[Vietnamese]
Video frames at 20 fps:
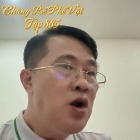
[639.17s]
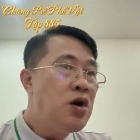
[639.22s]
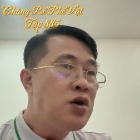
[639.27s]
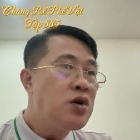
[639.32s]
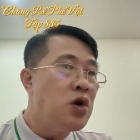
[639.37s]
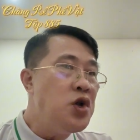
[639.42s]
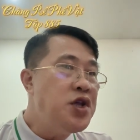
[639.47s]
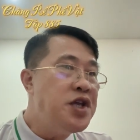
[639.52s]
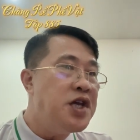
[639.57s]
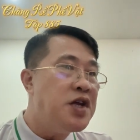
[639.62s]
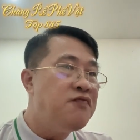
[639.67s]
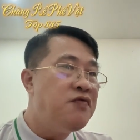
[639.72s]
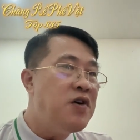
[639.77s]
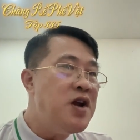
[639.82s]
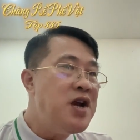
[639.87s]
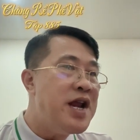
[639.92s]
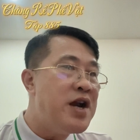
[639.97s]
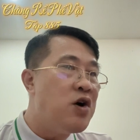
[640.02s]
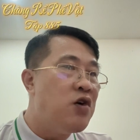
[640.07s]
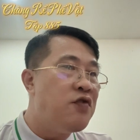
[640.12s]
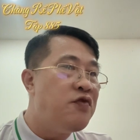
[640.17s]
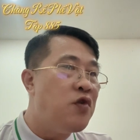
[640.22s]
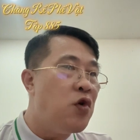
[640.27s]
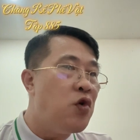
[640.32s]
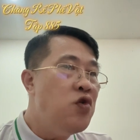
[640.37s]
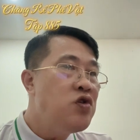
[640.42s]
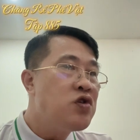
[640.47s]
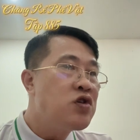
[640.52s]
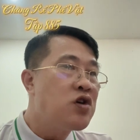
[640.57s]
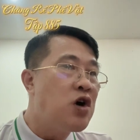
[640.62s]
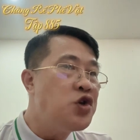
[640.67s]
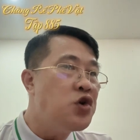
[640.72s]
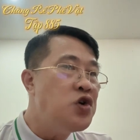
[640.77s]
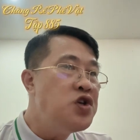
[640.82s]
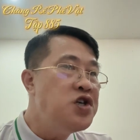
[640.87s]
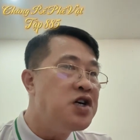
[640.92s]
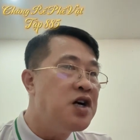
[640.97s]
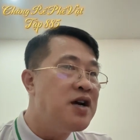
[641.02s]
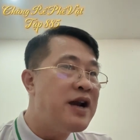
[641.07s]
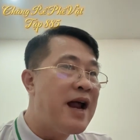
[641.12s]
Đối diện với lệnh hồ vũ, có chỗ
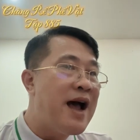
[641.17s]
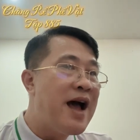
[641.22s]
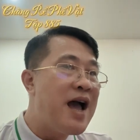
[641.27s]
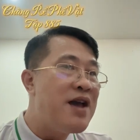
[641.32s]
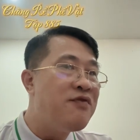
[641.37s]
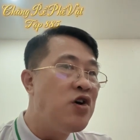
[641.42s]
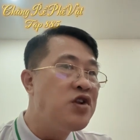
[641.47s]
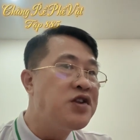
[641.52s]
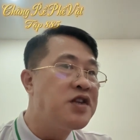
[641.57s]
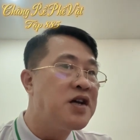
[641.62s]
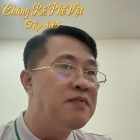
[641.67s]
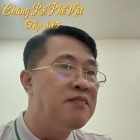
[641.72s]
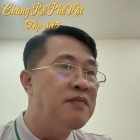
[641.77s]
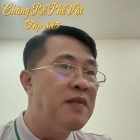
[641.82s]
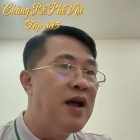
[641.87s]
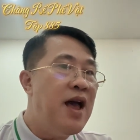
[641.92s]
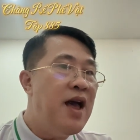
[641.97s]
dựa là hai võ thần